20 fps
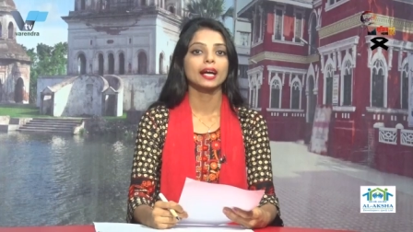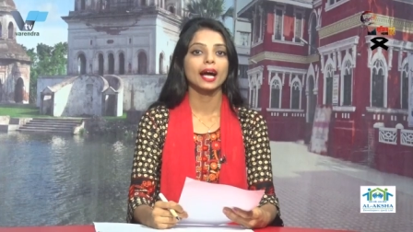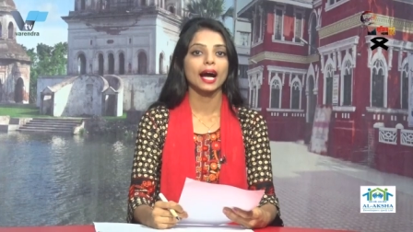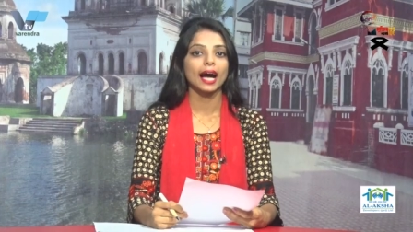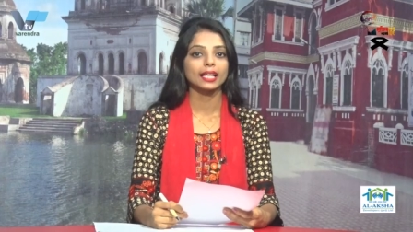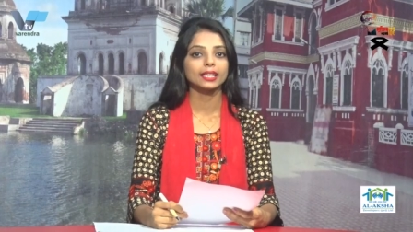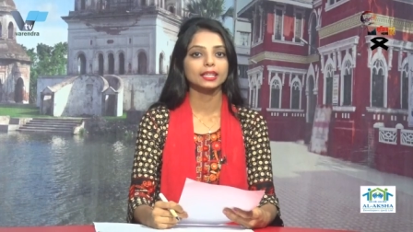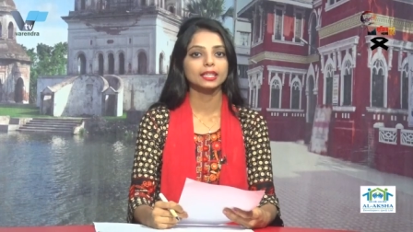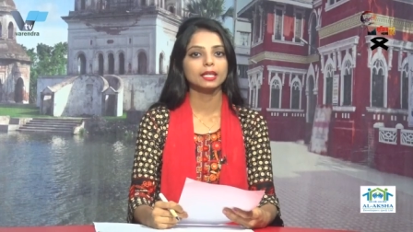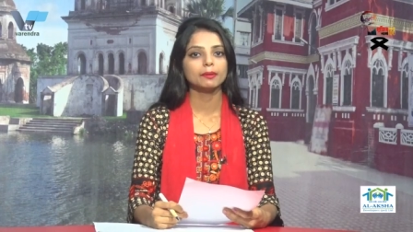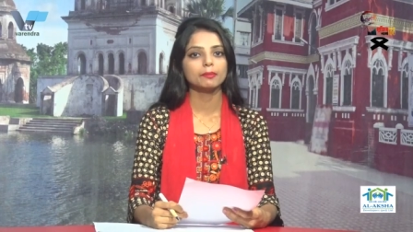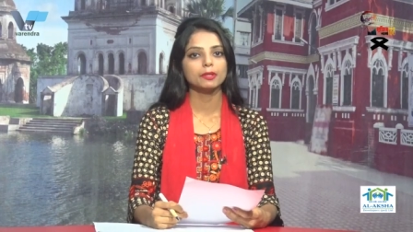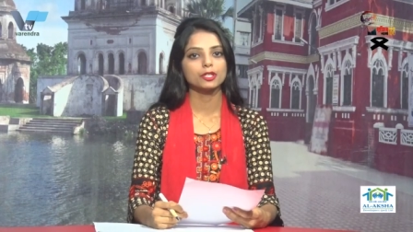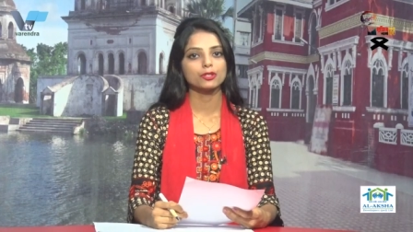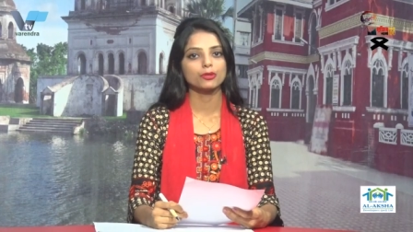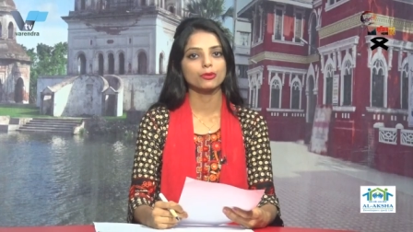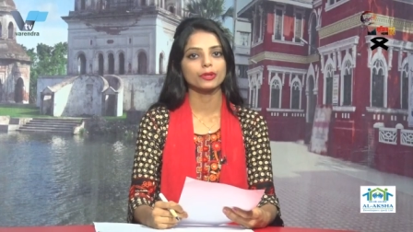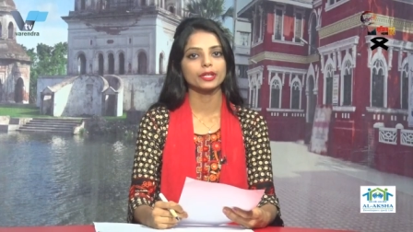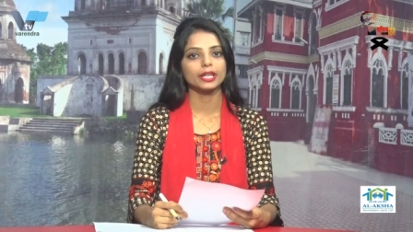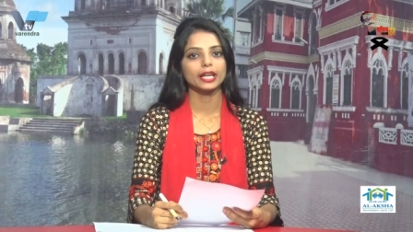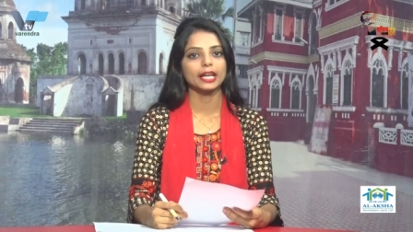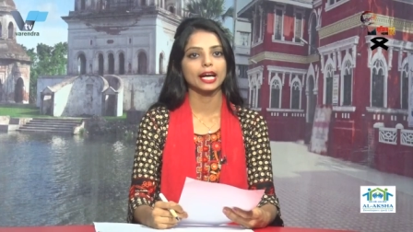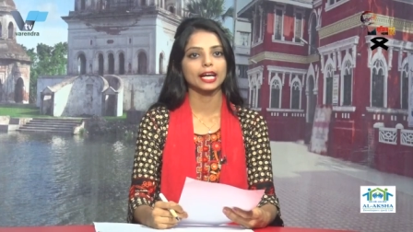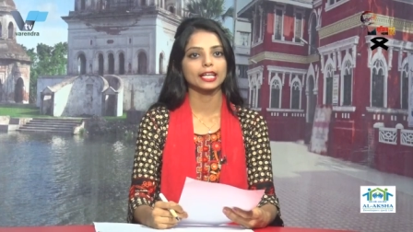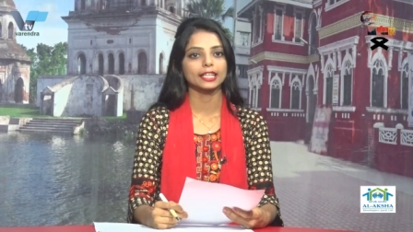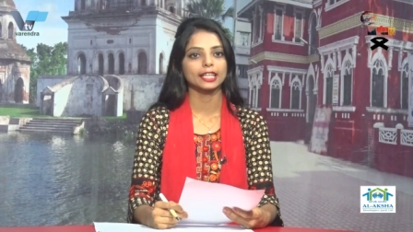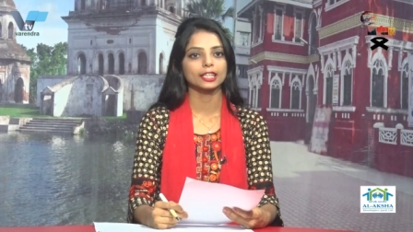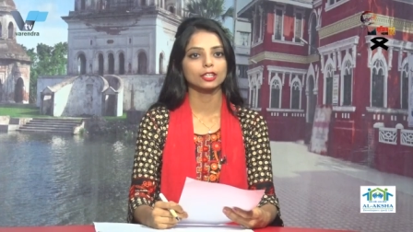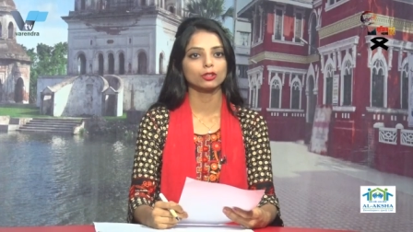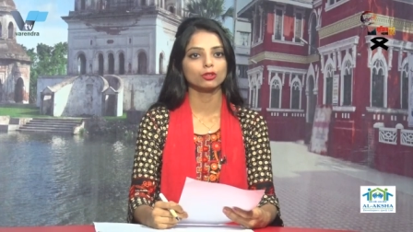খাদ্যে বিষক্রিয়ায়
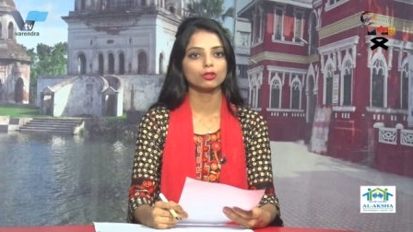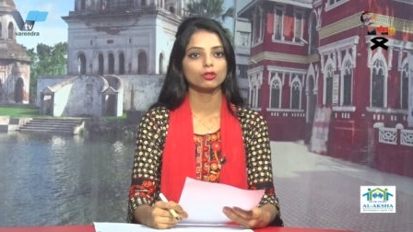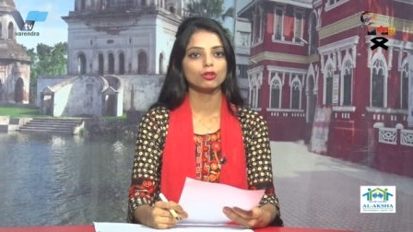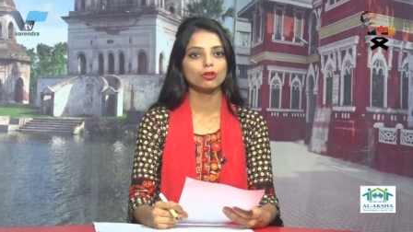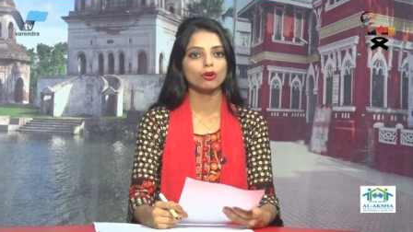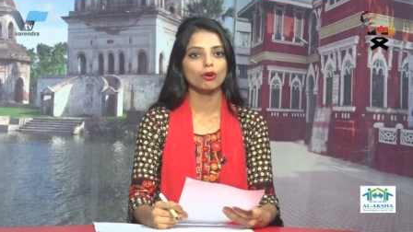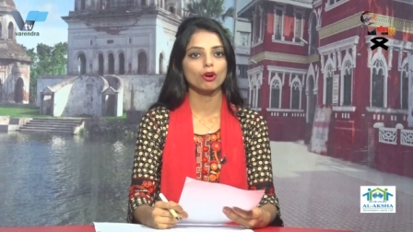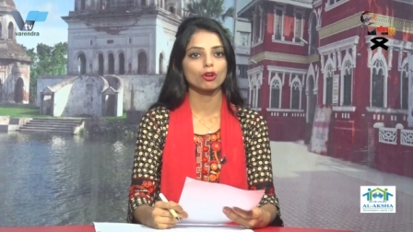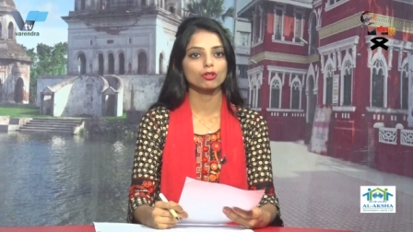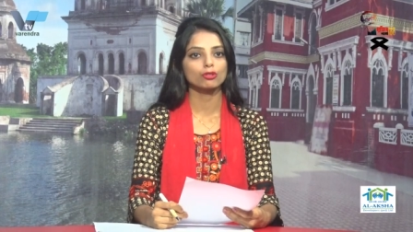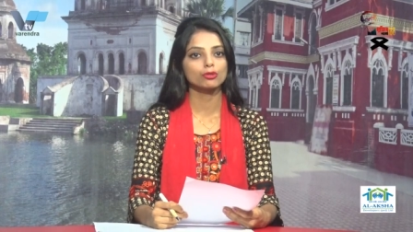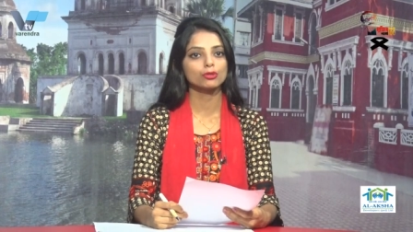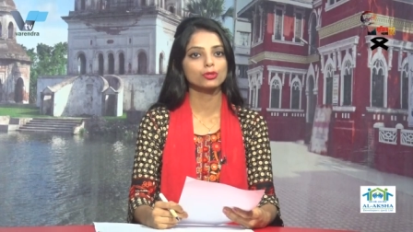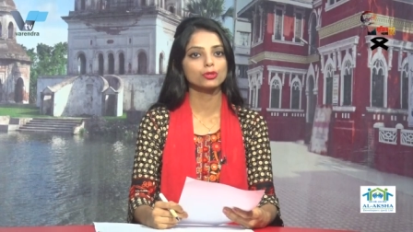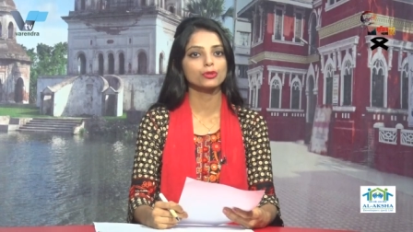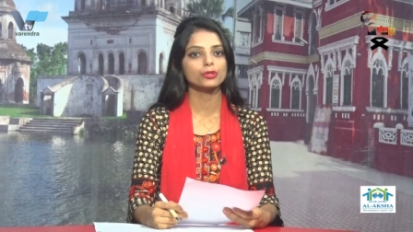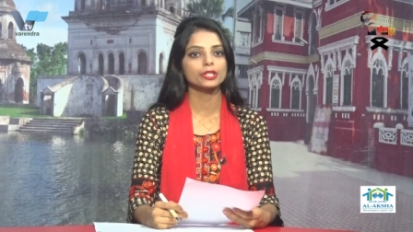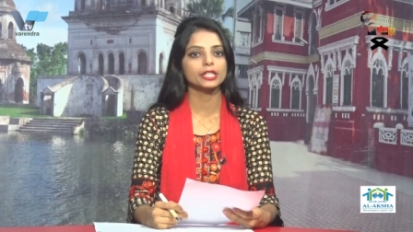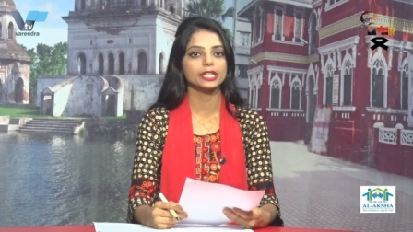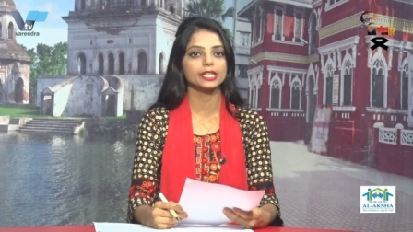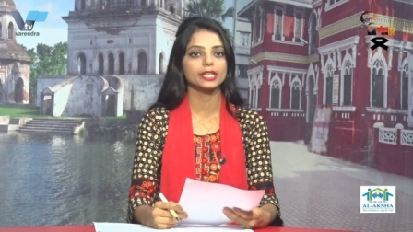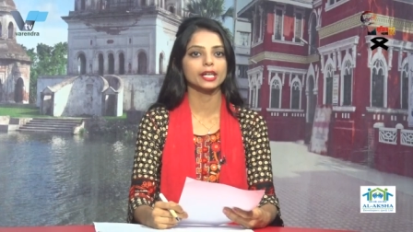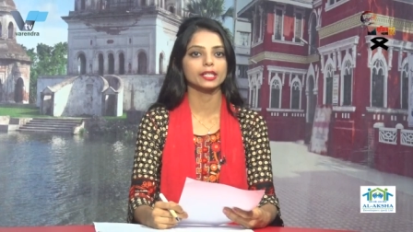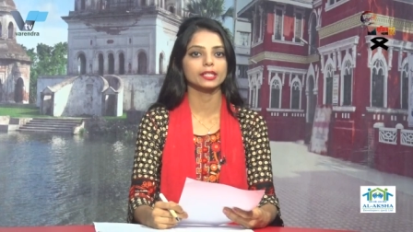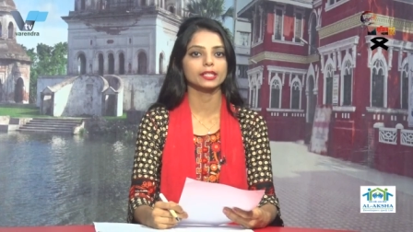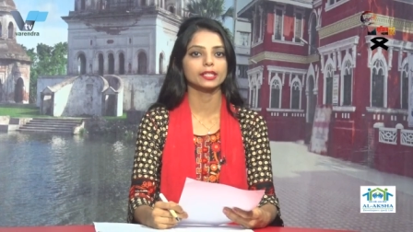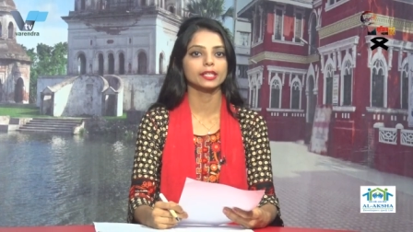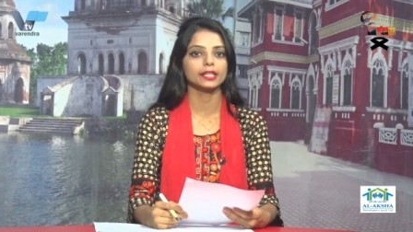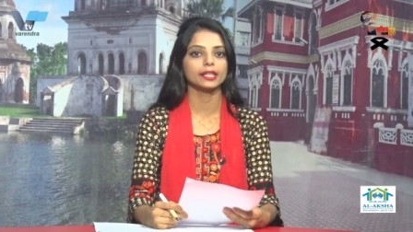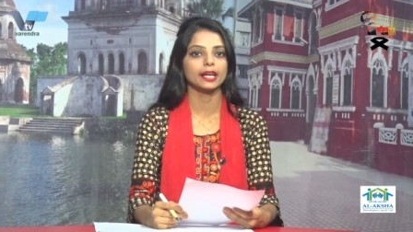আক্রান্ত অসুস্থ
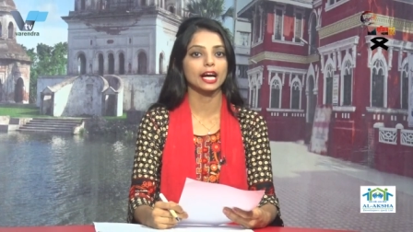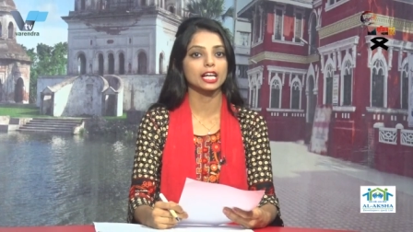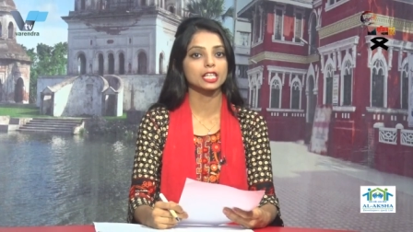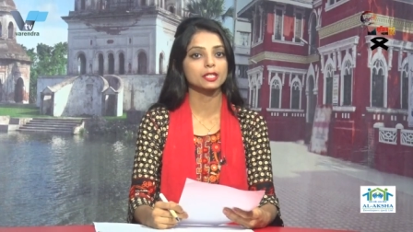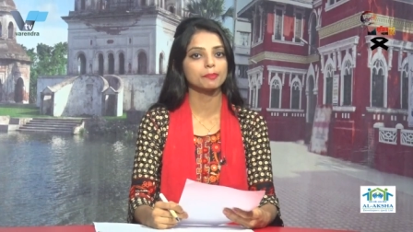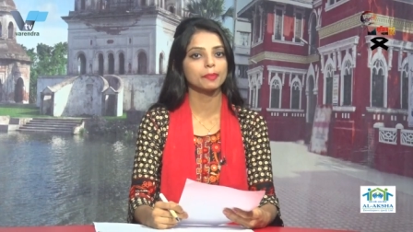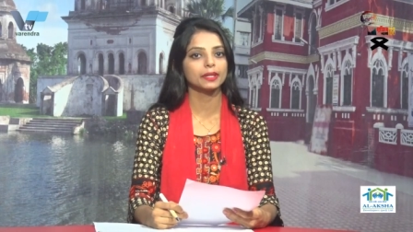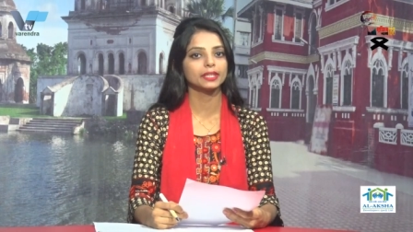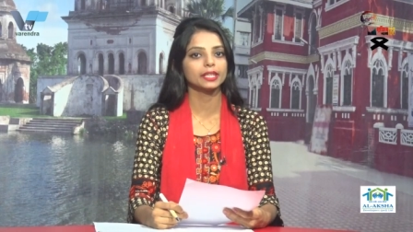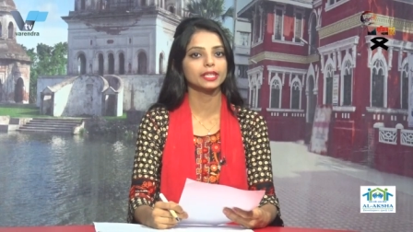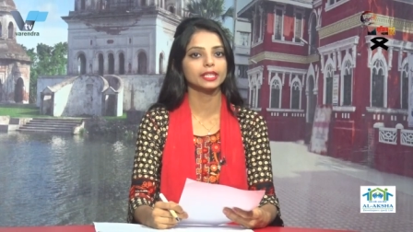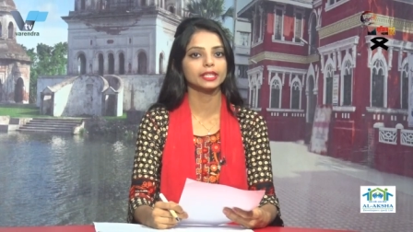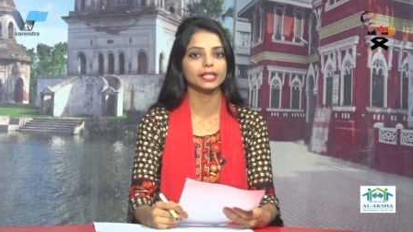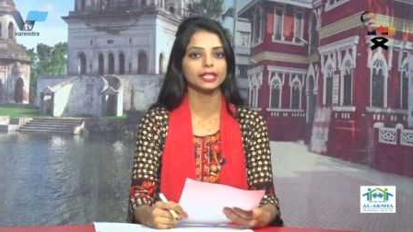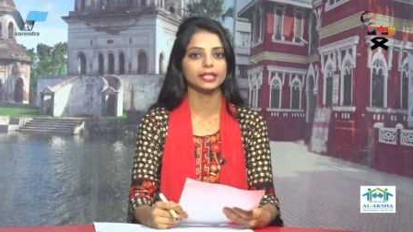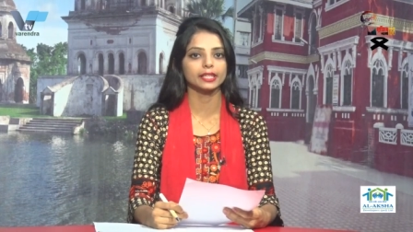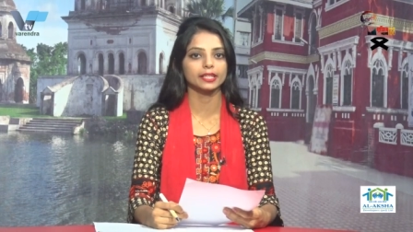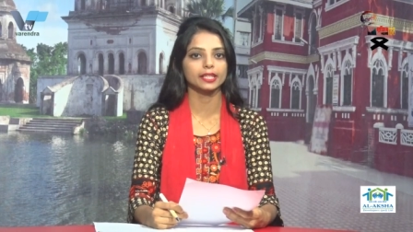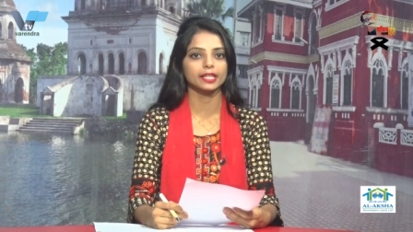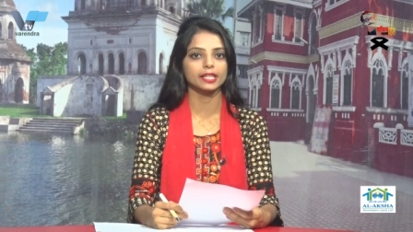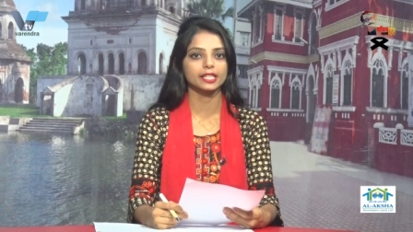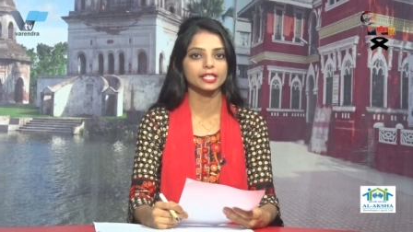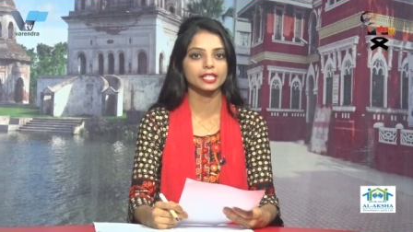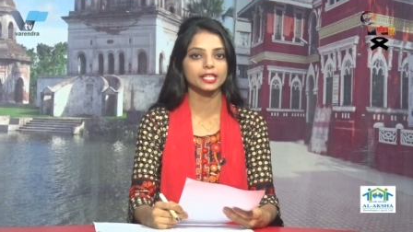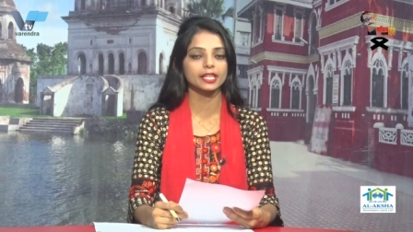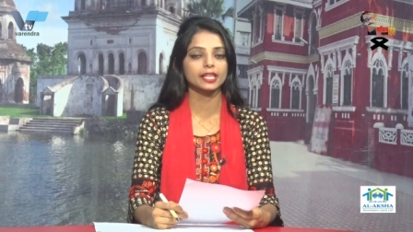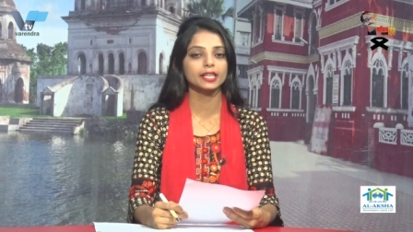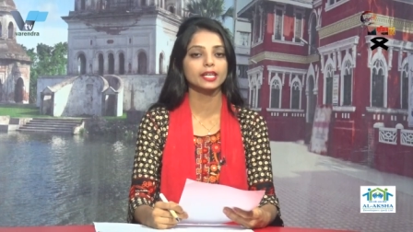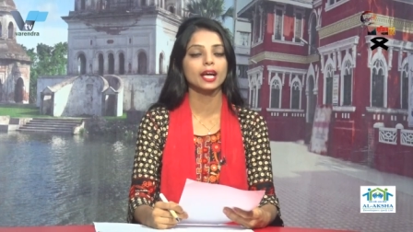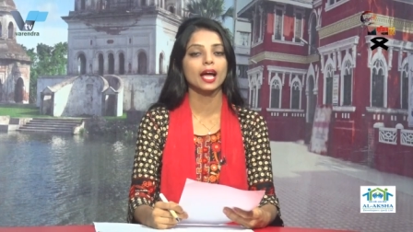শিক্ষার্থীদের হাসপাতালে দেখতে
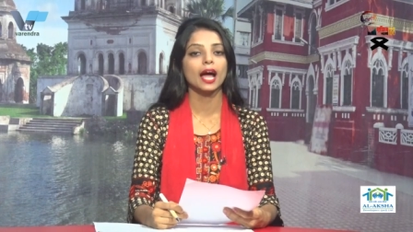এসে